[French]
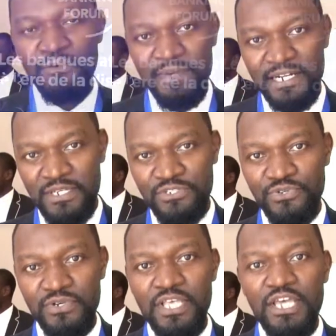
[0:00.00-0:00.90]
On parle bien
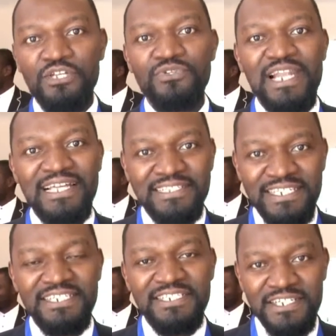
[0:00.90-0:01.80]
sûr de la
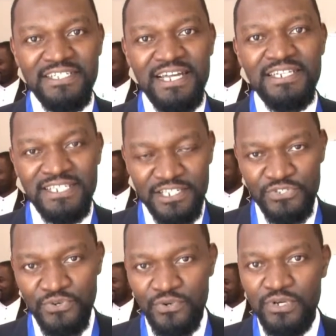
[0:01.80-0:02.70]

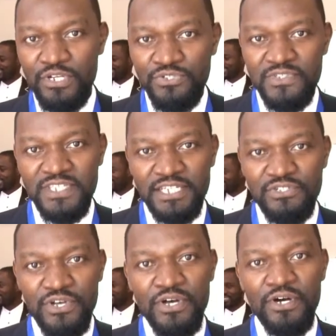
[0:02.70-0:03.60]
digitalisation du
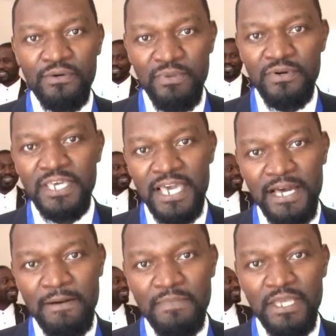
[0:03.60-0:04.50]
secteur
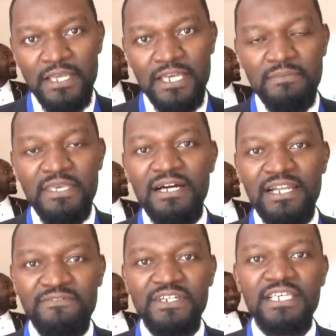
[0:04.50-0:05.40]
bancaire. Eh bien,
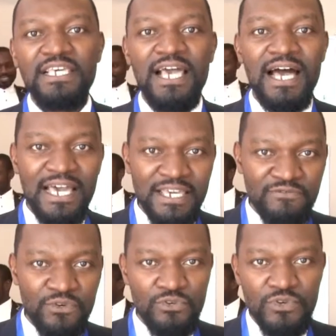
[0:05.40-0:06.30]
l'Afrique a
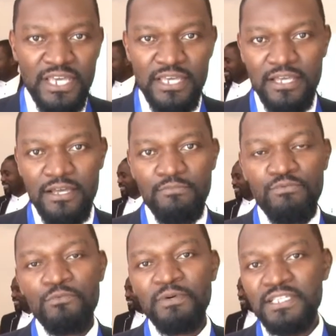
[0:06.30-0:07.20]
évolué
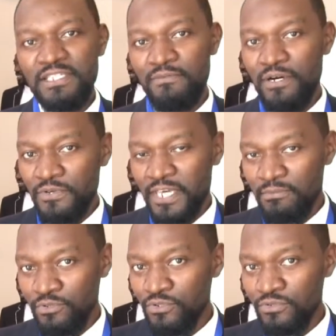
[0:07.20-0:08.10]
plus précisément le
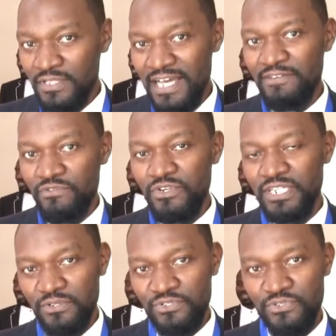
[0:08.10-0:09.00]
Cameroun a
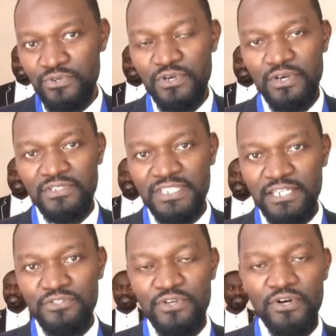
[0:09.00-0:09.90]
évolué dans ce euh,
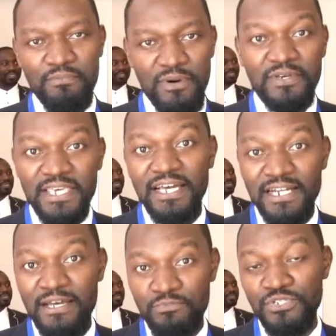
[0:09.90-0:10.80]
secteur
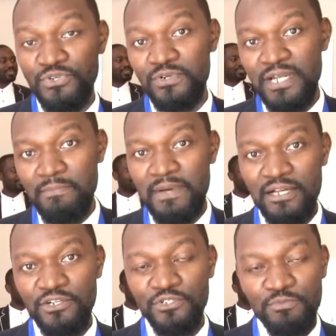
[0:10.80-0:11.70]
bancaire-là, puisqu'on en
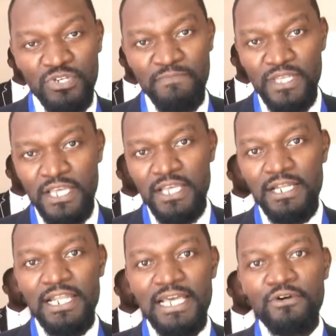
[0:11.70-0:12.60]
parle depuis
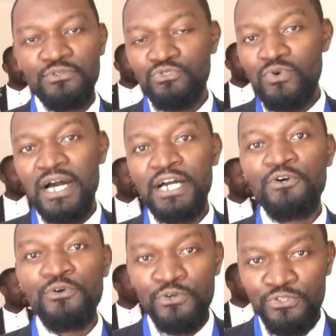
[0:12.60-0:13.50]
les
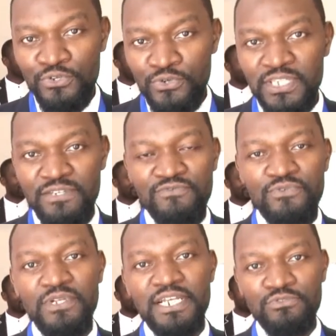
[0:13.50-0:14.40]
comptoirs coloniaux qui
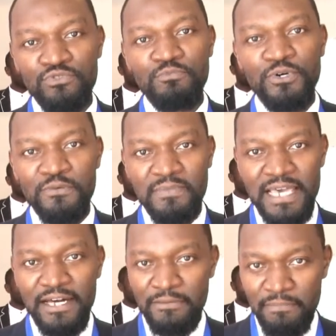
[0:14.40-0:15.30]
furent les toutes
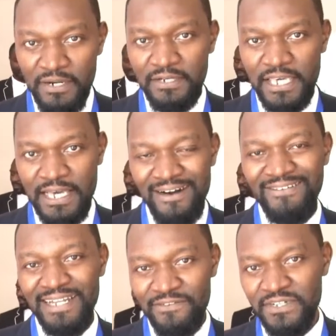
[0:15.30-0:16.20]
premières banques
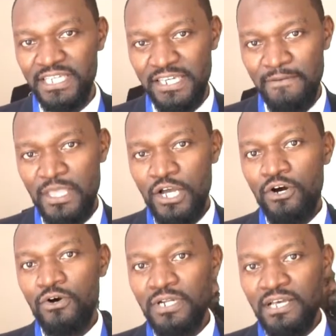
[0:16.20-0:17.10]
en Afrique.
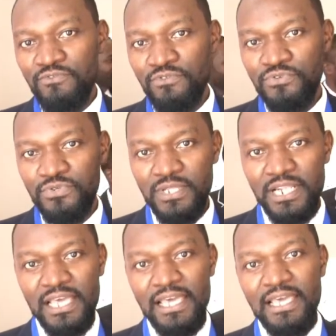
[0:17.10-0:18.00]
On a vu
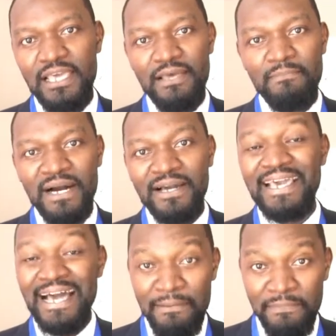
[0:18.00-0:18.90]
les
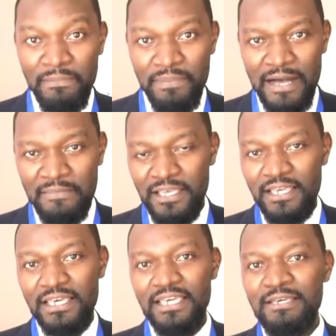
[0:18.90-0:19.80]
banques à papa.
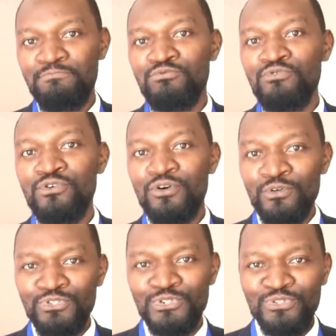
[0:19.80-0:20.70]
Et pour
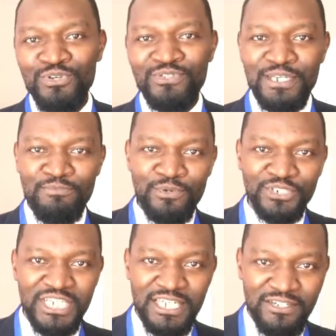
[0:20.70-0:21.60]
aujourd'hui, on s'est
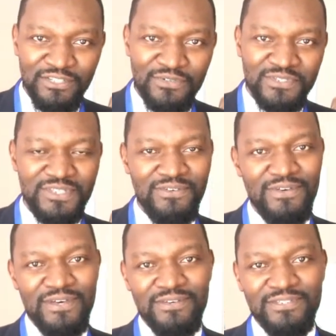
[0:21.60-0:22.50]
plongé euh, dans ce,
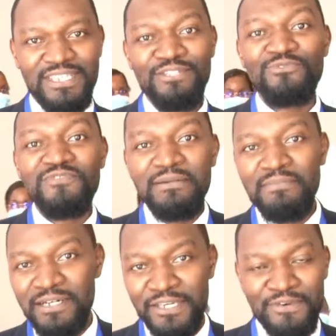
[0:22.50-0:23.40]
euh, ces nouvelles
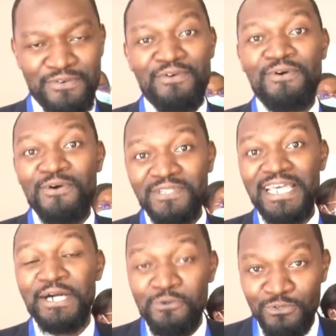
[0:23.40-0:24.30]
banques l'on
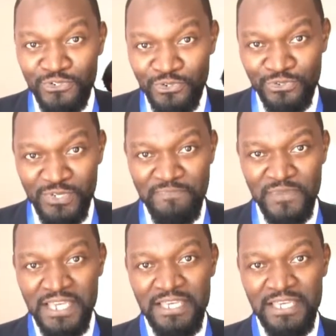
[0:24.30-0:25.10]
connaît aujourd'hui.